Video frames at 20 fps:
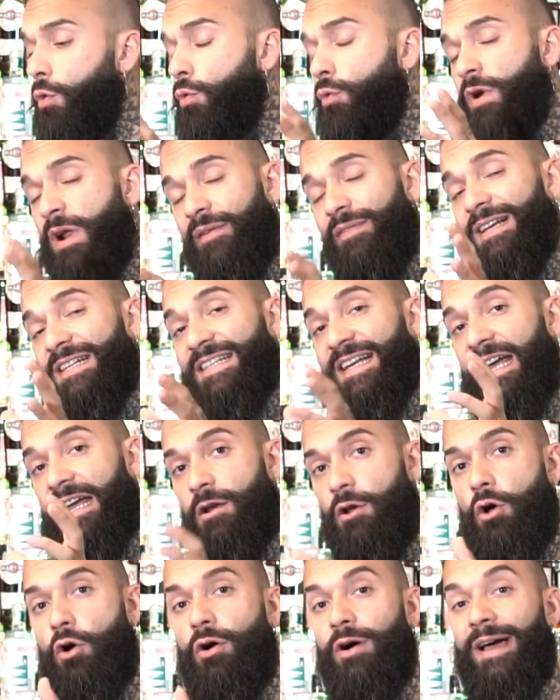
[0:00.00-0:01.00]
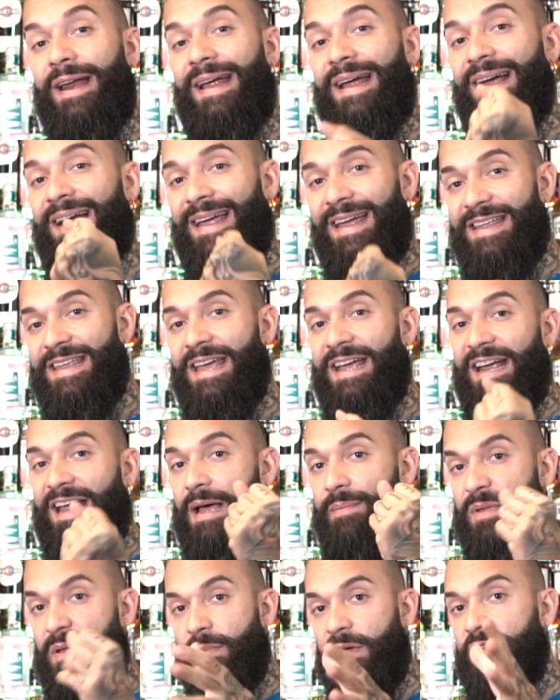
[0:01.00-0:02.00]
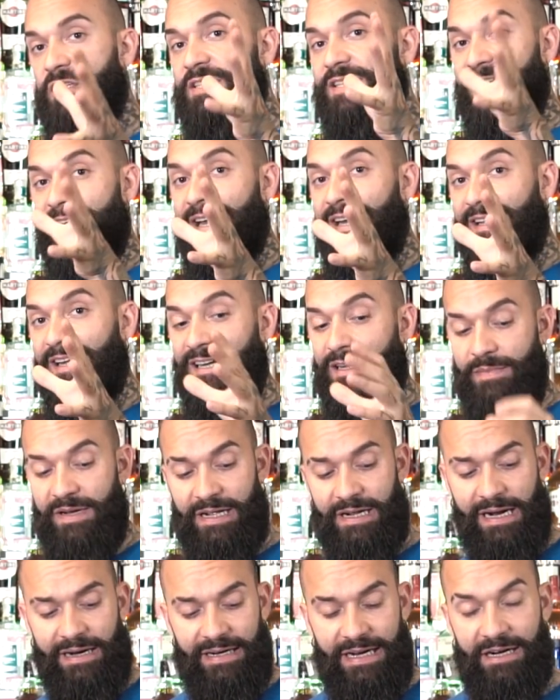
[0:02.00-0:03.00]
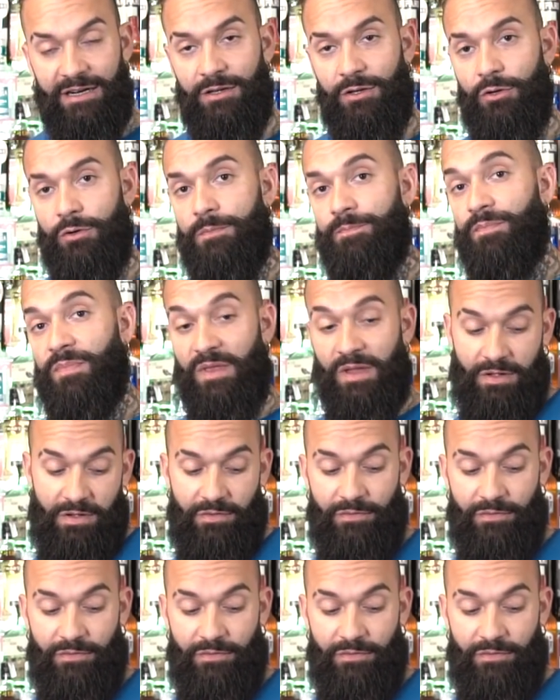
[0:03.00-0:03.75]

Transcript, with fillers: Una vez que logre que llegue a mi mano izquierda de manera recto,